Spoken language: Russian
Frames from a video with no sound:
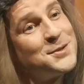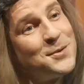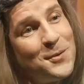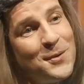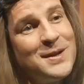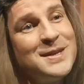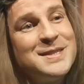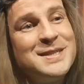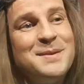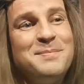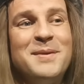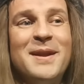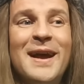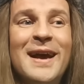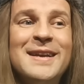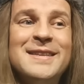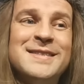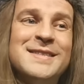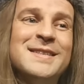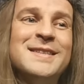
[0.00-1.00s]
скоро
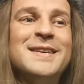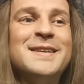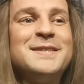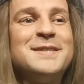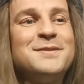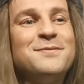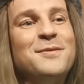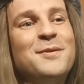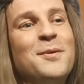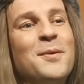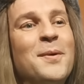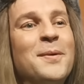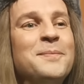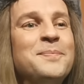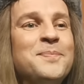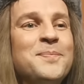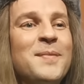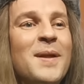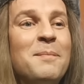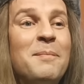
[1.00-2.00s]
собирается на
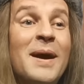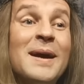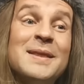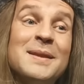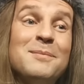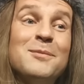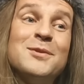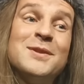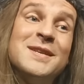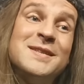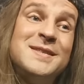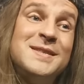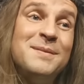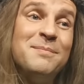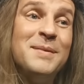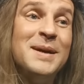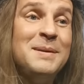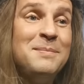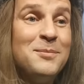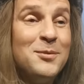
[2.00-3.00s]
СВО. Поэтому до
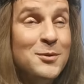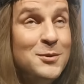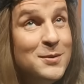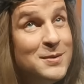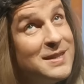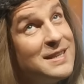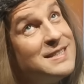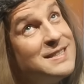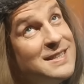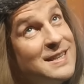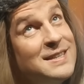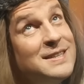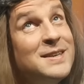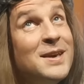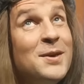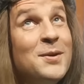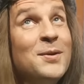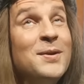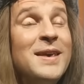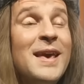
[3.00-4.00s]
зимы буду
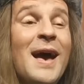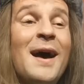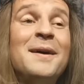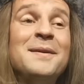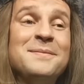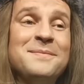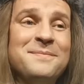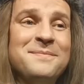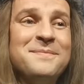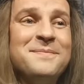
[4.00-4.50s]
носить ее я.